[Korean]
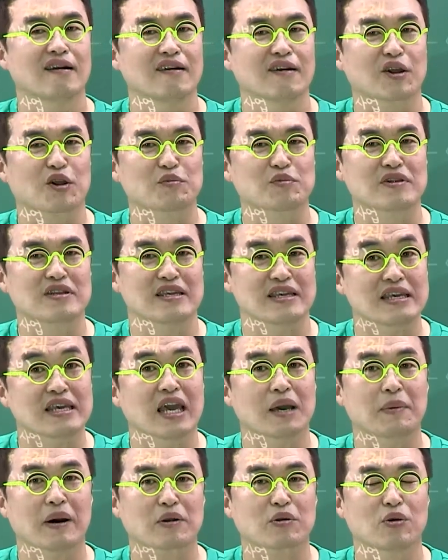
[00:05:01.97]
여러분들,
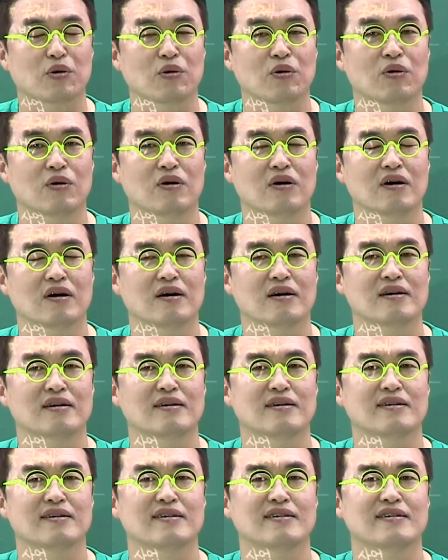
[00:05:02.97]
이게 바로
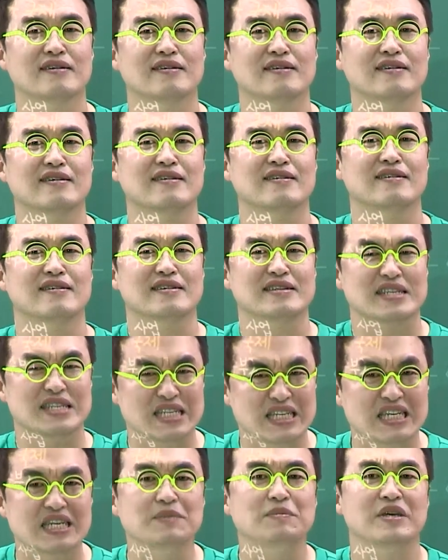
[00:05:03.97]

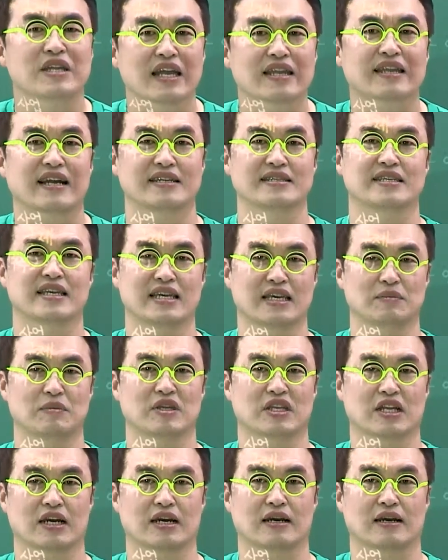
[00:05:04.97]
시민의
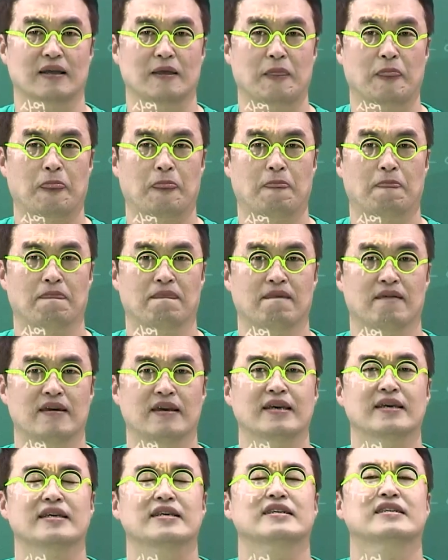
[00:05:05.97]
탄생입니다.
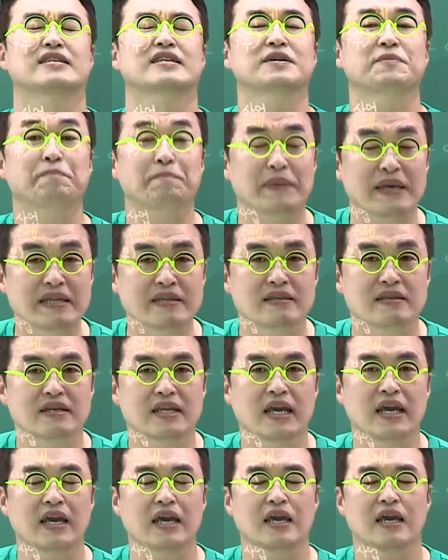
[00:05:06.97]
그
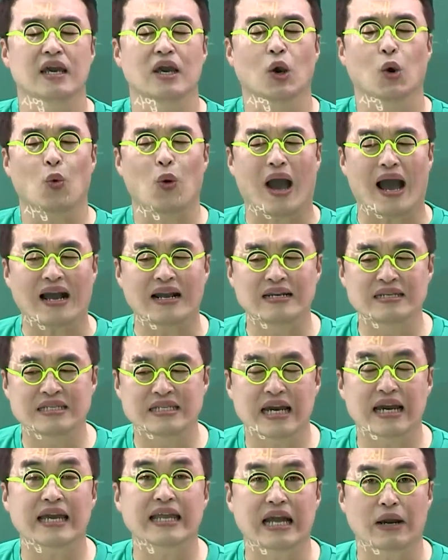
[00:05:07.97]
민들이
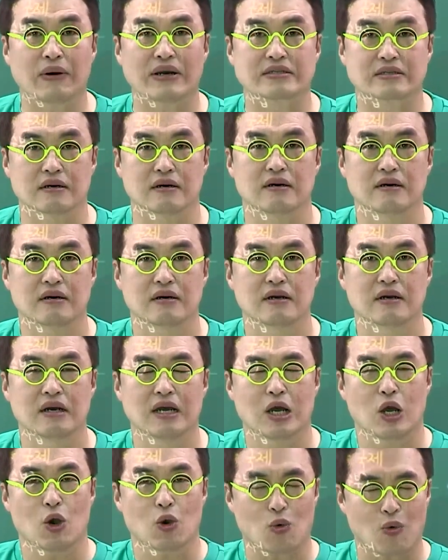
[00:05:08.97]
광장에 나와서,
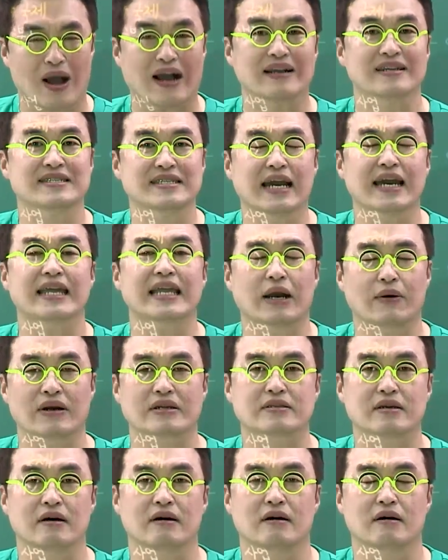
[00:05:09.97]
광장에
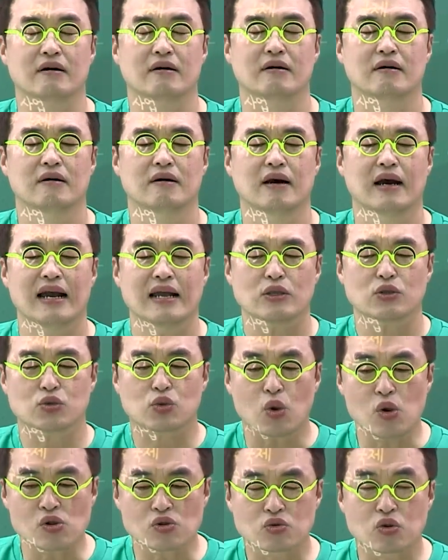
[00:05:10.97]
나와서
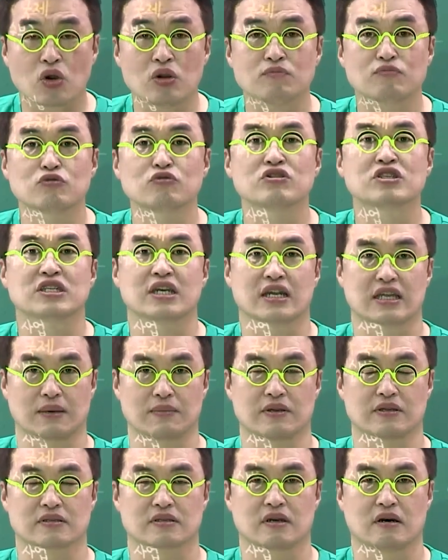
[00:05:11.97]
똘똘 뭉치게
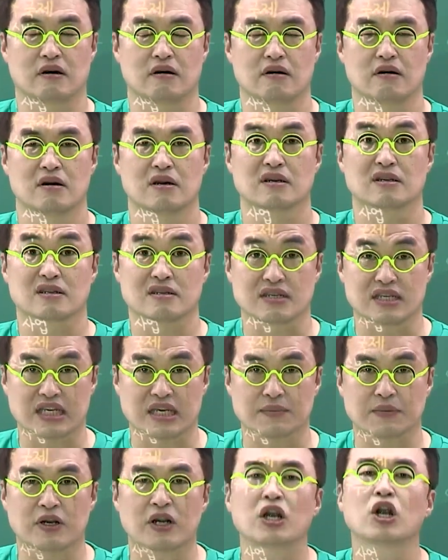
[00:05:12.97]
되면서 그
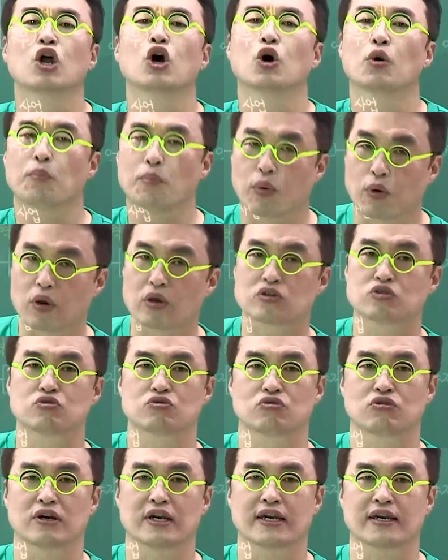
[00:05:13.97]
힘을
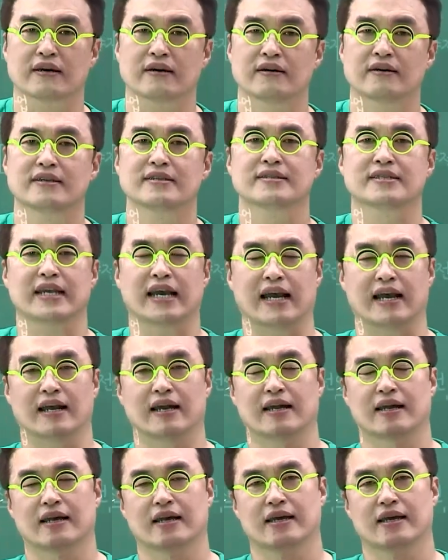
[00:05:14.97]
보여준 거예요. 자,